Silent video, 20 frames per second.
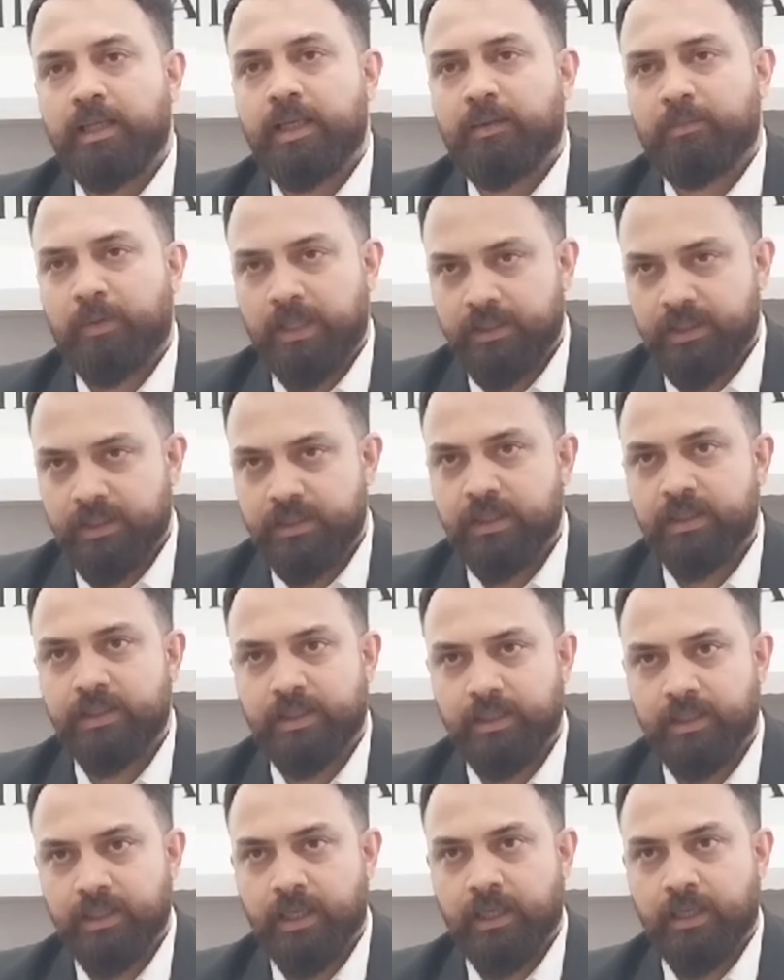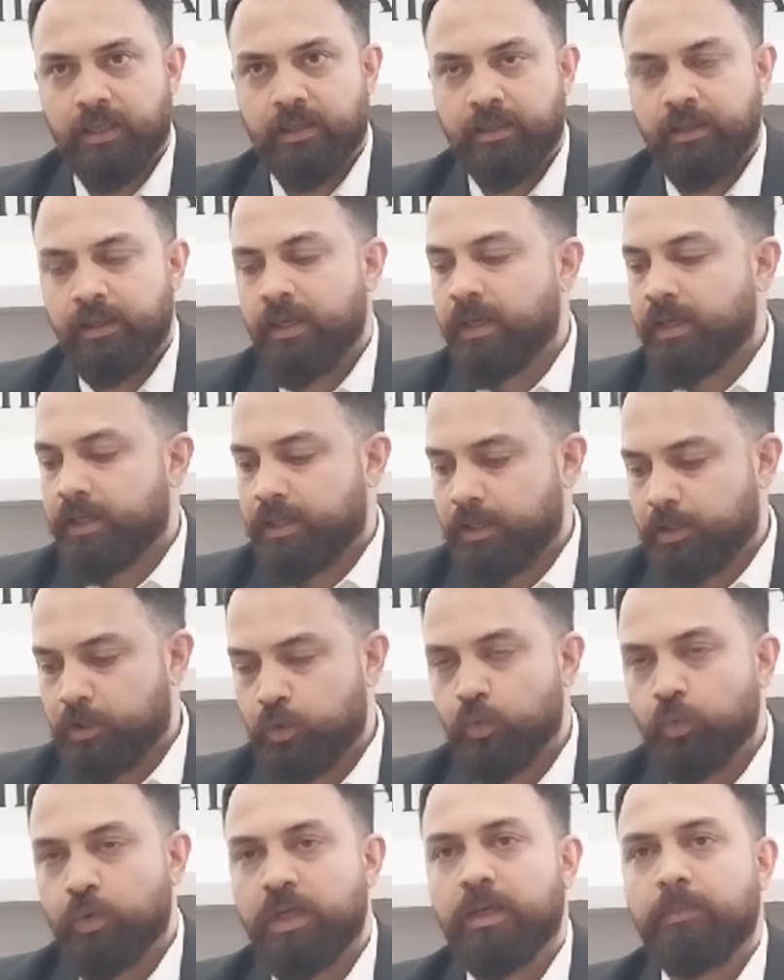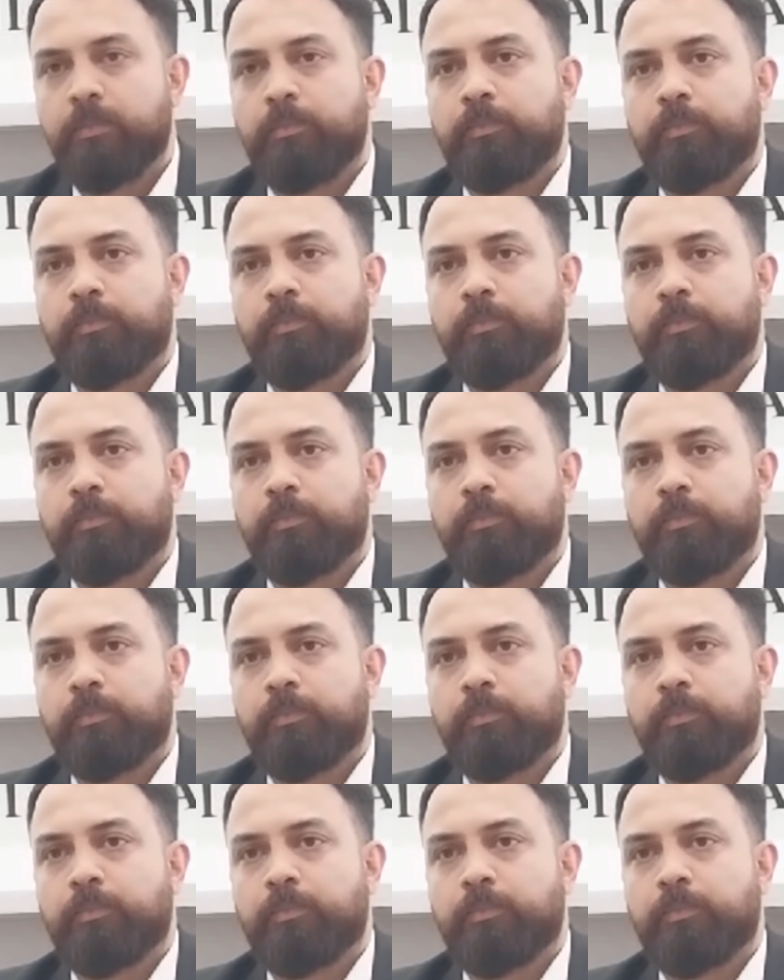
ने अब आदेशित किया है कि क्योंकि